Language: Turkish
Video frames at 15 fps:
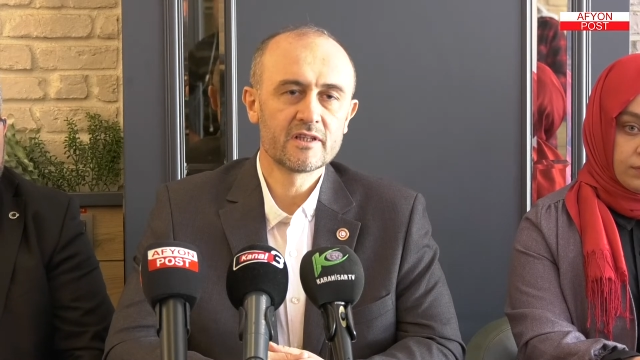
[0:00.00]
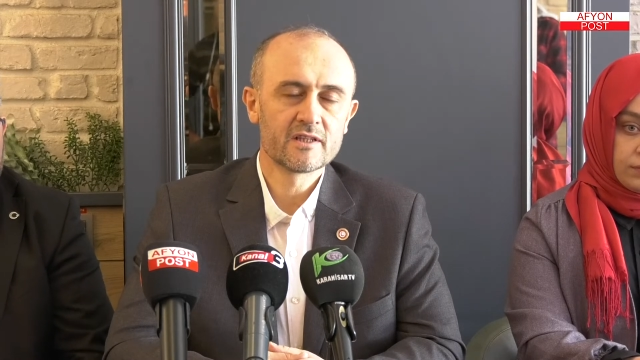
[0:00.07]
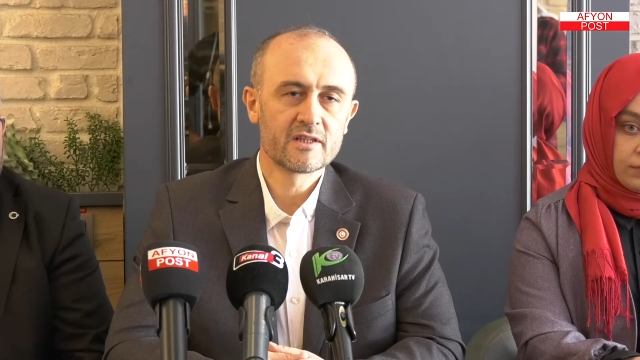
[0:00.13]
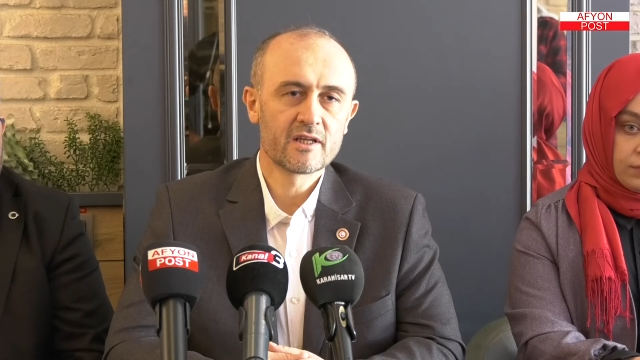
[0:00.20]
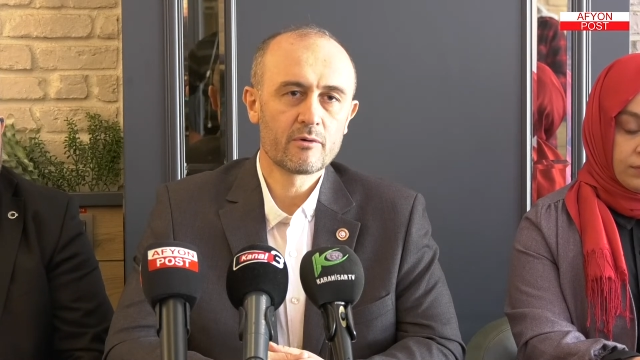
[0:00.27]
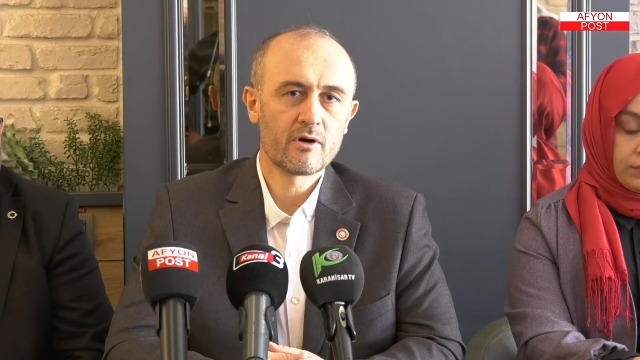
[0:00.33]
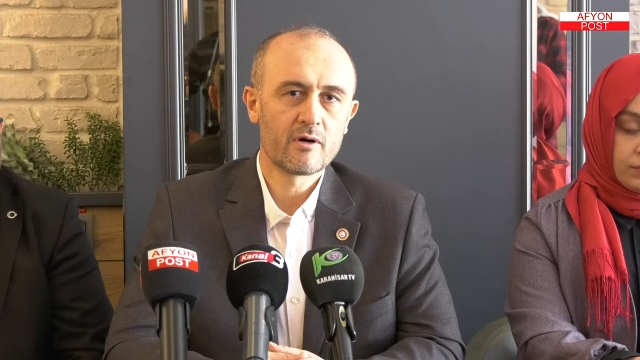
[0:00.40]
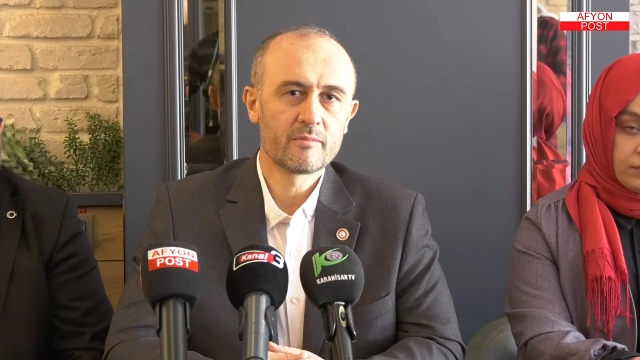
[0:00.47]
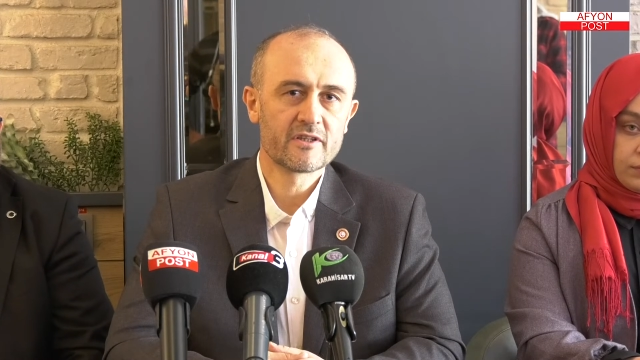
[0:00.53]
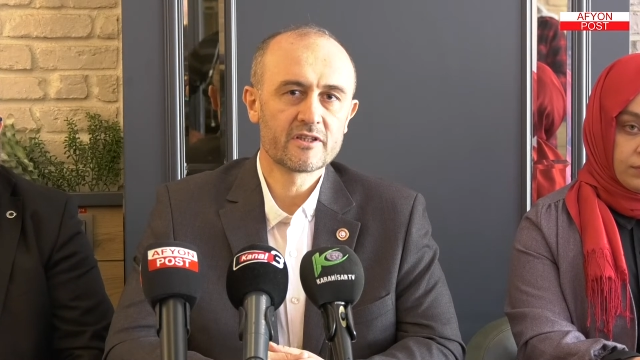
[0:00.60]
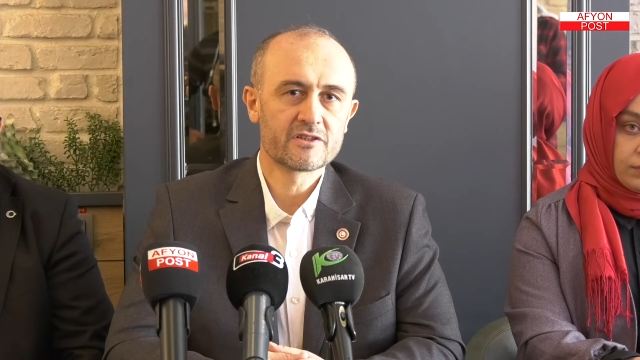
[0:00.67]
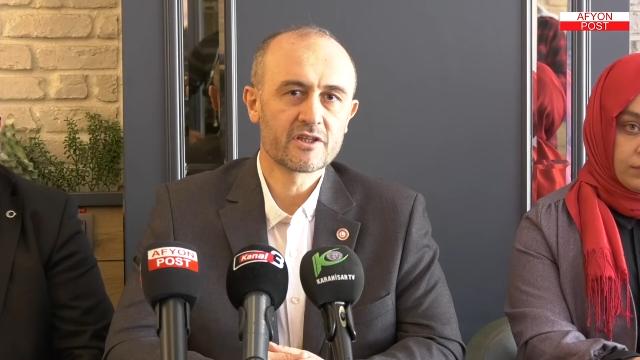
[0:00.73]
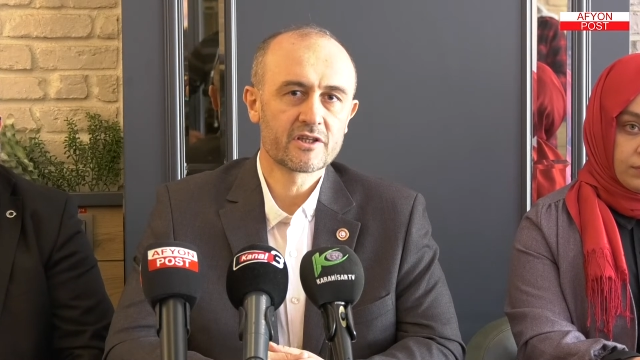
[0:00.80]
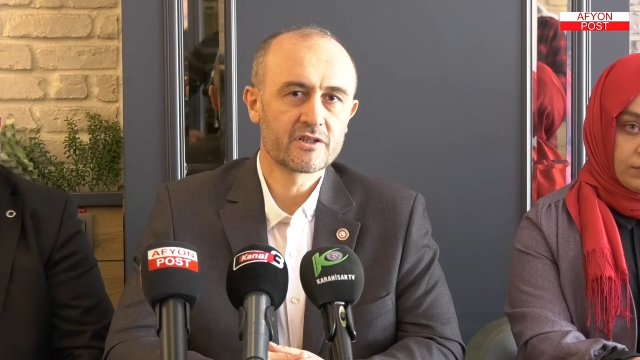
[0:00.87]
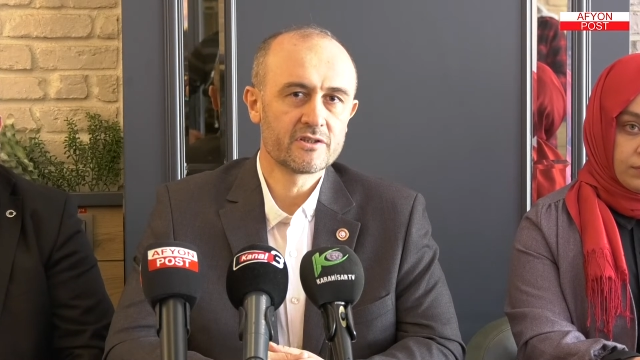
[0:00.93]
yine devam
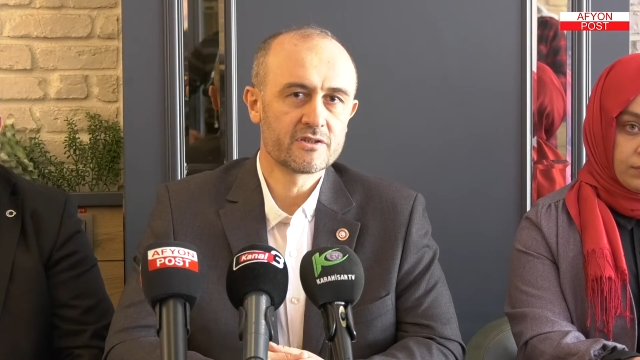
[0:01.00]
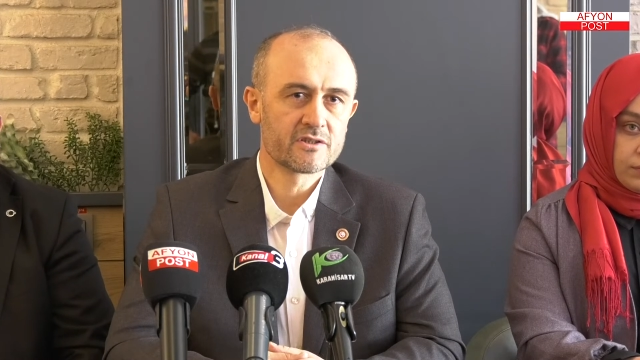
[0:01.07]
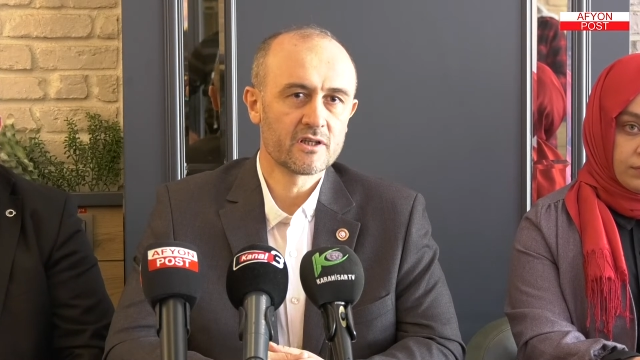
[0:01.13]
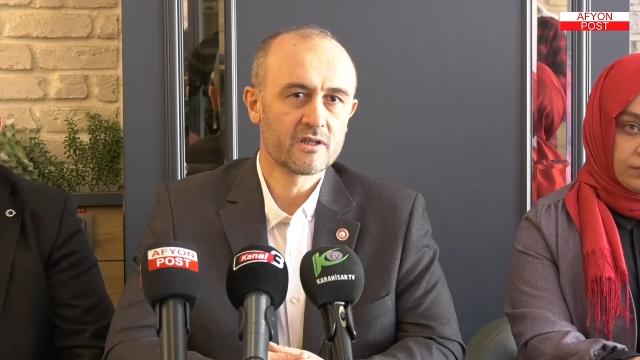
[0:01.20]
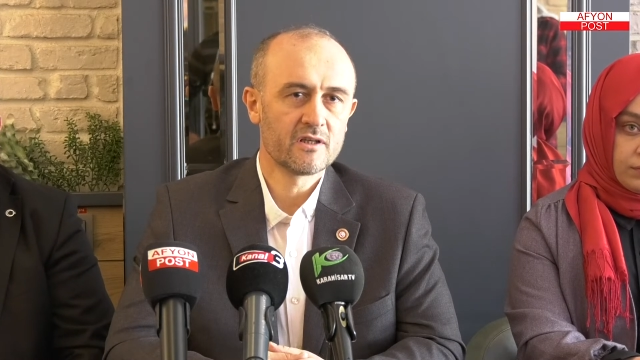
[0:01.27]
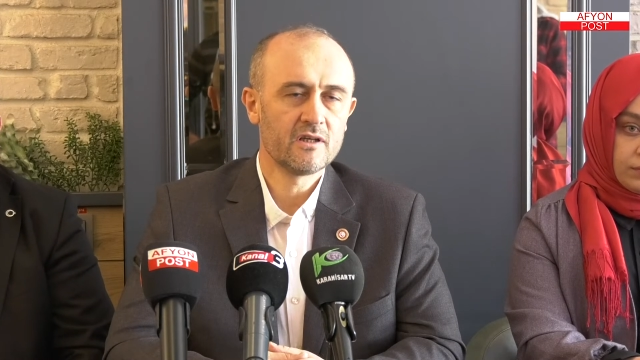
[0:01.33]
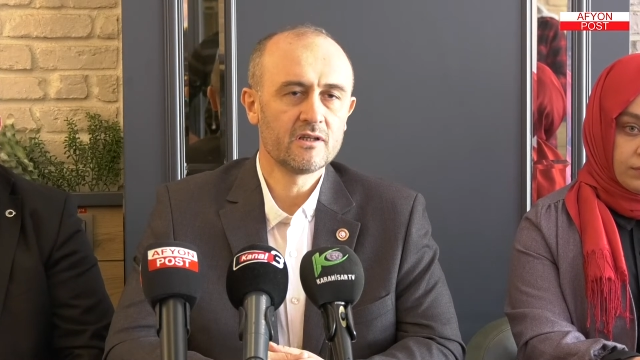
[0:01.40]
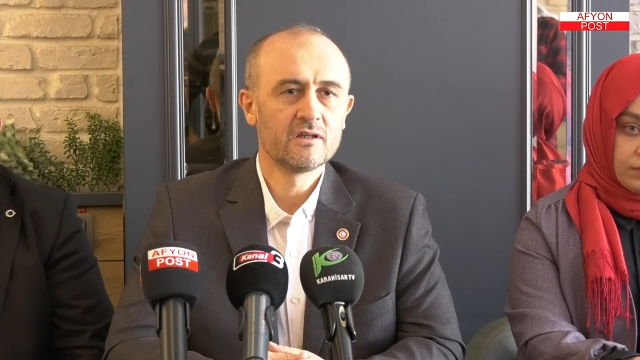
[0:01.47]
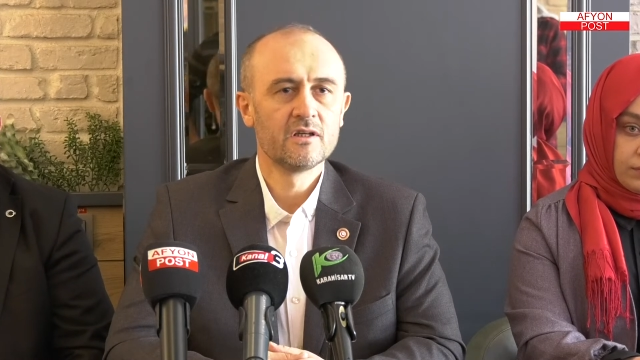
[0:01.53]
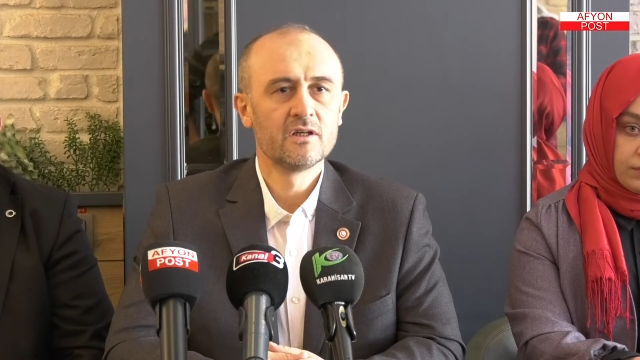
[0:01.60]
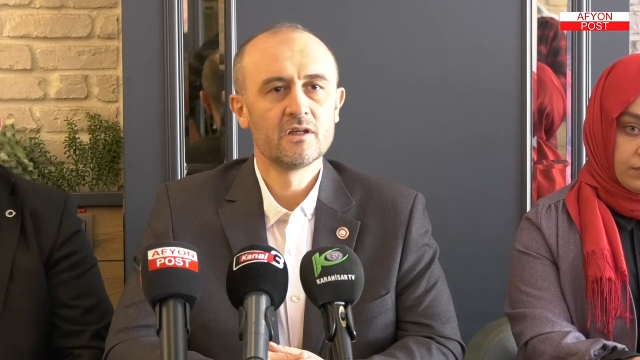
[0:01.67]
edecek inşallah.